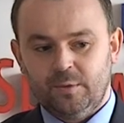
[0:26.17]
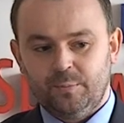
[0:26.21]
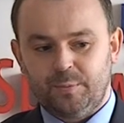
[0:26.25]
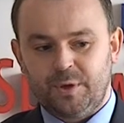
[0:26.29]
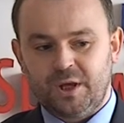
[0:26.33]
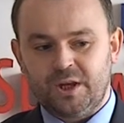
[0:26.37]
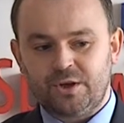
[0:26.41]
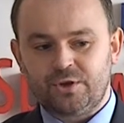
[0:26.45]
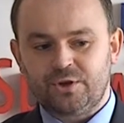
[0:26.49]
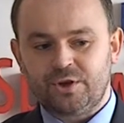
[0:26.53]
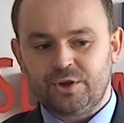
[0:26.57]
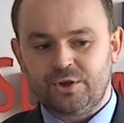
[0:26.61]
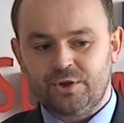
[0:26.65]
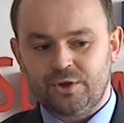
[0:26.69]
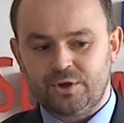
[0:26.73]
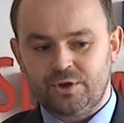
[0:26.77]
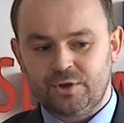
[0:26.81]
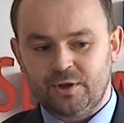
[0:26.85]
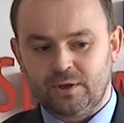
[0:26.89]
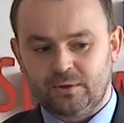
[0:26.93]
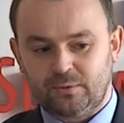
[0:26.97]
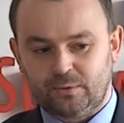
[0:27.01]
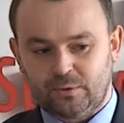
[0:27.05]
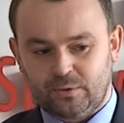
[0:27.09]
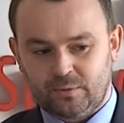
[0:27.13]
Pierwsza rzecz,
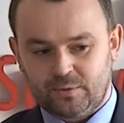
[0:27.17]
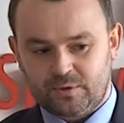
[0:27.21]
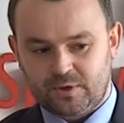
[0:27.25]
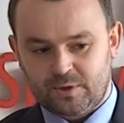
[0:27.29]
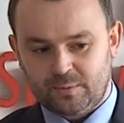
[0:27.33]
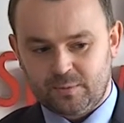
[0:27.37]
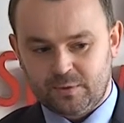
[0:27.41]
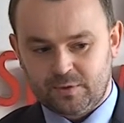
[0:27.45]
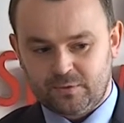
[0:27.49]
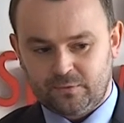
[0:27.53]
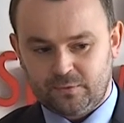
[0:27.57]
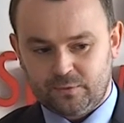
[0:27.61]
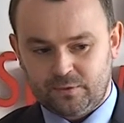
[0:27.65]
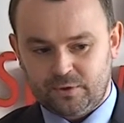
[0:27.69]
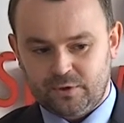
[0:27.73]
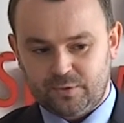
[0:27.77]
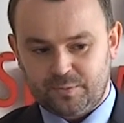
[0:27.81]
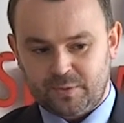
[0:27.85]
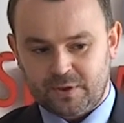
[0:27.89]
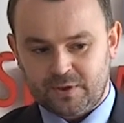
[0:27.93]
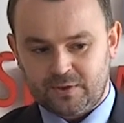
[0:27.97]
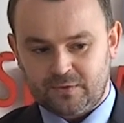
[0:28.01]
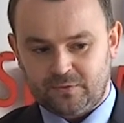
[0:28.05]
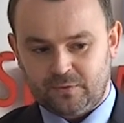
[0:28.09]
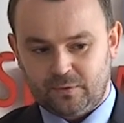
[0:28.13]
na którą chcemy zwrócić
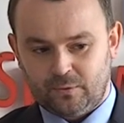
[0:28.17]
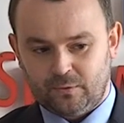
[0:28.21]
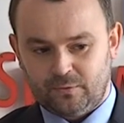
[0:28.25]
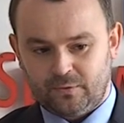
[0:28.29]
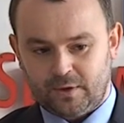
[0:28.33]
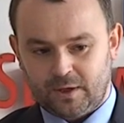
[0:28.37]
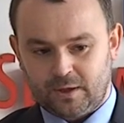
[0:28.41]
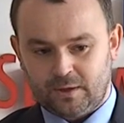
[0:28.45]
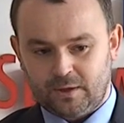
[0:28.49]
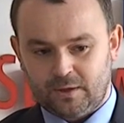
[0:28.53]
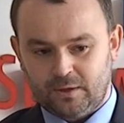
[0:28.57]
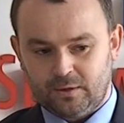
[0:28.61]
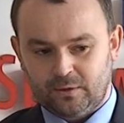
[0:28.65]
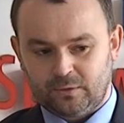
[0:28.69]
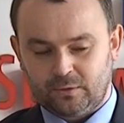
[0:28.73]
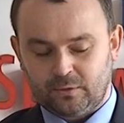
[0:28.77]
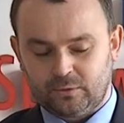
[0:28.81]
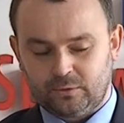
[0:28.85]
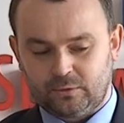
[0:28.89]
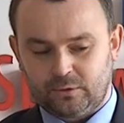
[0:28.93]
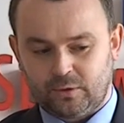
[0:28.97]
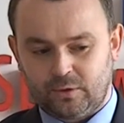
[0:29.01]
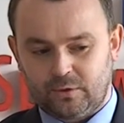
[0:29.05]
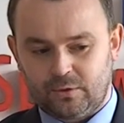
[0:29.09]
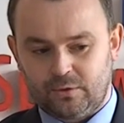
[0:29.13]
Państwa uwagę, to
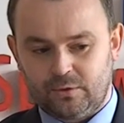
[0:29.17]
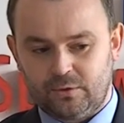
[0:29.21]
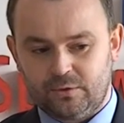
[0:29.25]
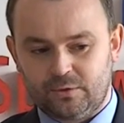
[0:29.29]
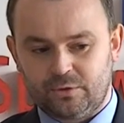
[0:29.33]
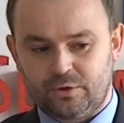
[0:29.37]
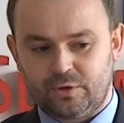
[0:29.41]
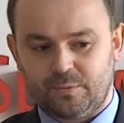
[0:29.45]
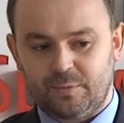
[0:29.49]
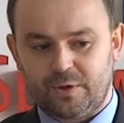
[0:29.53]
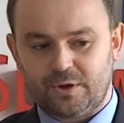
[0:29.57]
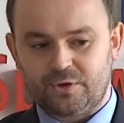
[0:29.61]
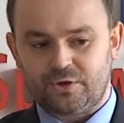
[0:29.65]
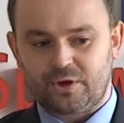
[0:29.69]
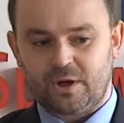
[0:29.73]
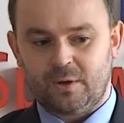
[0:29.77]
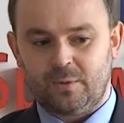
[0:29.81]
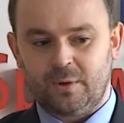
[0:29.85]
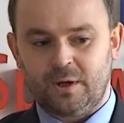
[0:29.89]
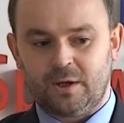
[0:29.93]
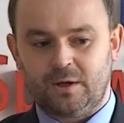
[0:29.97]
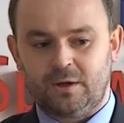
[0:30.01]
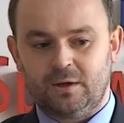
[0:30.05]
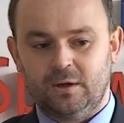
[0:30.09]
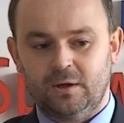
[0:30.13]
to, że
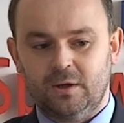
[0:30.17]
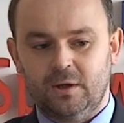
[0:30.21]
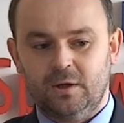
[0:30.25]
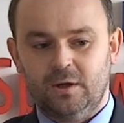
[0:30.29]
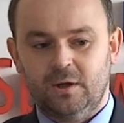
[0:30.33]
marszałek